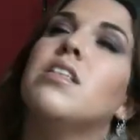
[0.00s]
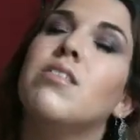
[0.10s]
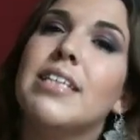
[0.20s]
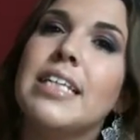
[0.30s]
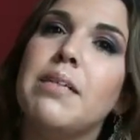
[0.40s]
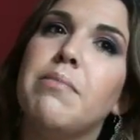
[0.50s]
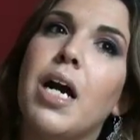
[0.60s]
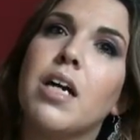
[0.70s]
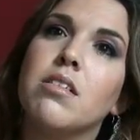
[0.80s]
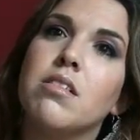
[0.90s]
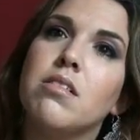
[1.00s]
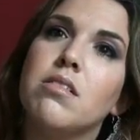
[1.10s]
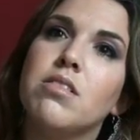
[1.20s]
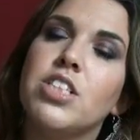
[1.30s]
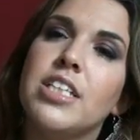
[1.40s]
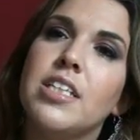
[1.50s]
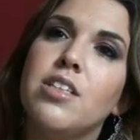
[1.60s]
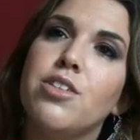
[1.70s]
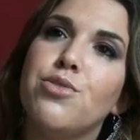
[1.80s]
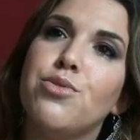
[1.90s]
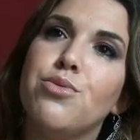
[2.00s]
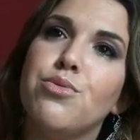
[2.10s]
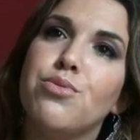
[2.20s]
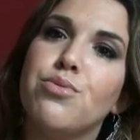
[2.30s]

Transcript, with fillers: De quelle marque euh, j'ai été déçue